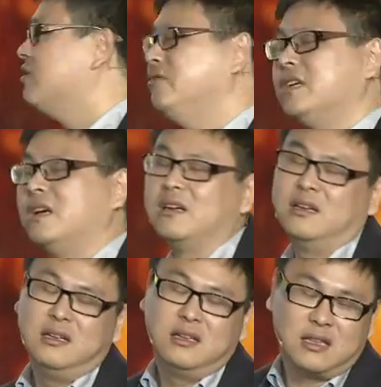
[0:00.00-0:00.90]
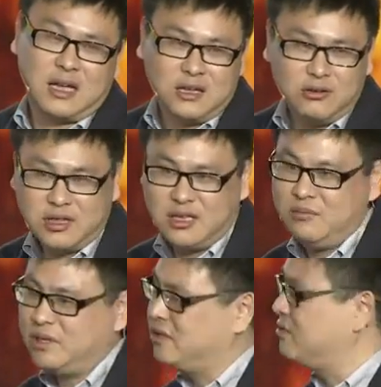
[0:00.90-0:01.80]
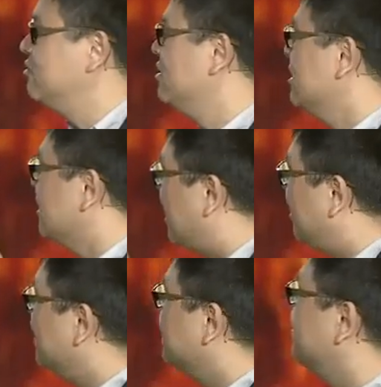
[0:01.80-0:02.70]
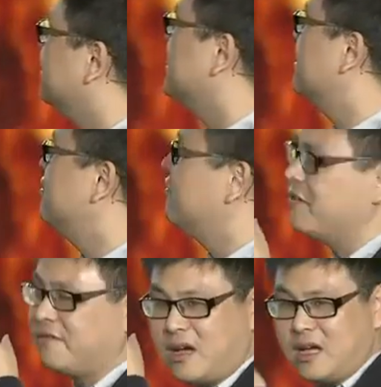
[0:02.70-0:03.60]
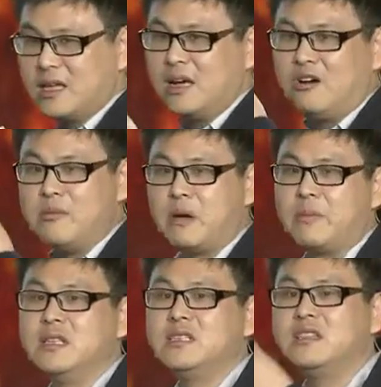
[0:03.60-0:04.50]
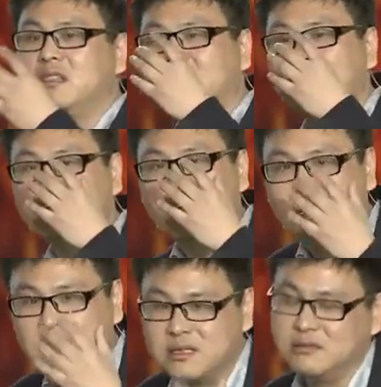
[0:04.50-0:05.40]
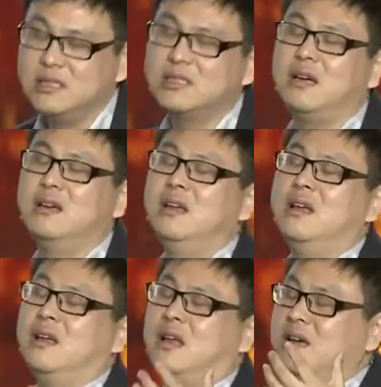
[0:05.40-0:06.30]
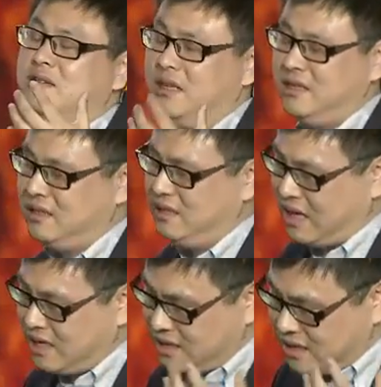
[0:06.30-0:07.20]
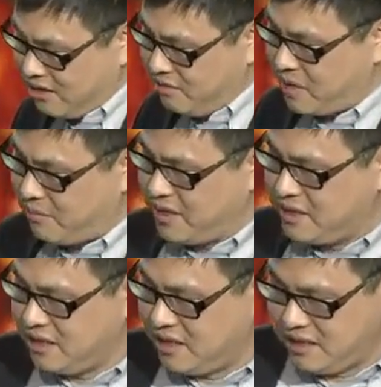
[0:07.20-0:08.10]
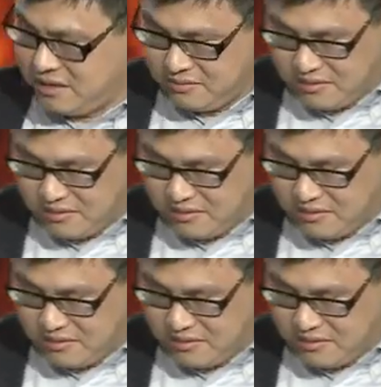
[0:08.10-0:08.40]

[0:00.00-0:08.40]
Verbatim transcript: 抽奖拿到我第一本书。拿完抽奖以后会发一个二维码凭证到你的手机上，然后您拿着这个二维码凭证呢。